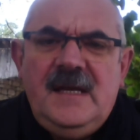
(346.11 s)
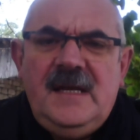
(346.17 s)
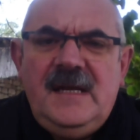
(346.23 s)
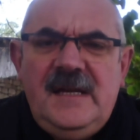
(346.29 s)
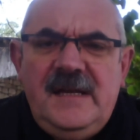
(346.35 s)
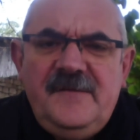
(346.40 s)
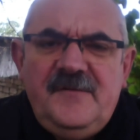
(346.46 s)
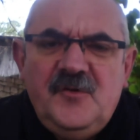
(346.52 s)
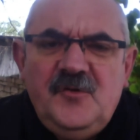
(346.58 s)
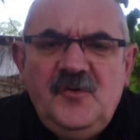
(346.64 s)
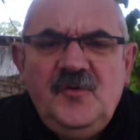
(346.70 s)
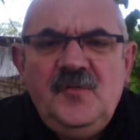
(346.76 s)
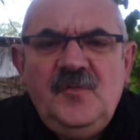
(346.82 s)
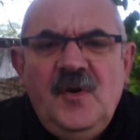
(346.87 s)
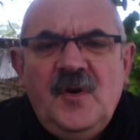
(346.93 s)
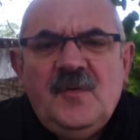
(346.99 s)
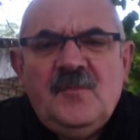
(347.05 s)
Il est
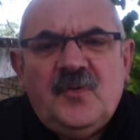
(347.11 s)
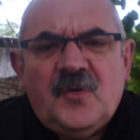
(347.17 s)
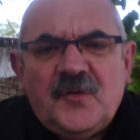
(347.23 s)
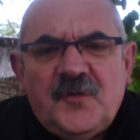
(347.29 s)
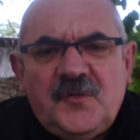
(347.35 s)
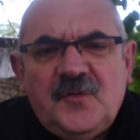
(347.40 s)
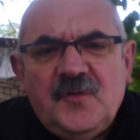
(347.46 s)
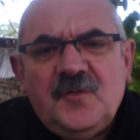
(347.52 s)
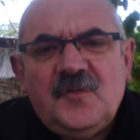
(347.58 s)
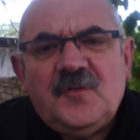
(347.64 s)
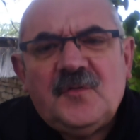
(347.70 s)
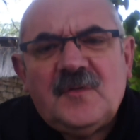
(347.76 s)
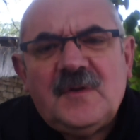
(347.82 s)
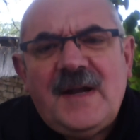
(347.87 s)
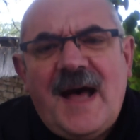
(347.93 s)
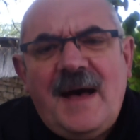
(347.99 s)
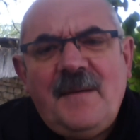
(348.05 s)
venu pour ceux
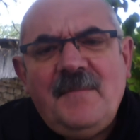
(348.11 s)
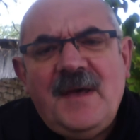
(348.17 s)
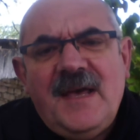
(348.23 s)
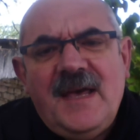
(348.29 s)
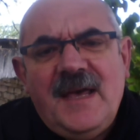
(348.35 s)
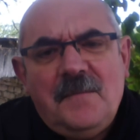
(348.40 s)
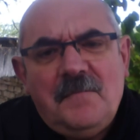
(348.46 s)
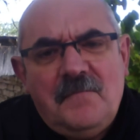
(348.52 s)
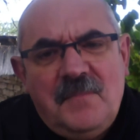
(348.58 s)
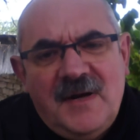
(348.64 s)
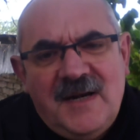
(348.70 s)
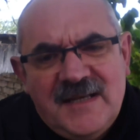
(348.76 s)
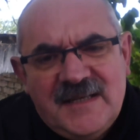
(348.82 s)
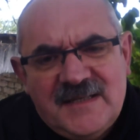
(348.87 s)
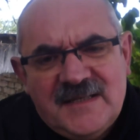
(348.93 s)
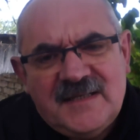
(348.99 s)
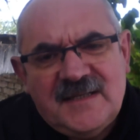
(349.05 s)
dont l'âme est
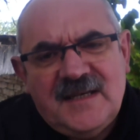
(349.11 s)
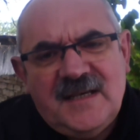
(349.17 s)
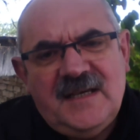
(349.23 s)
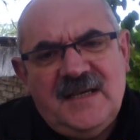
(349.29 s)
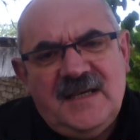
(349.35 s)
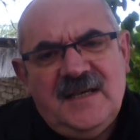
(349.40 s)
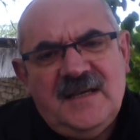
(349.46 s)
blessée,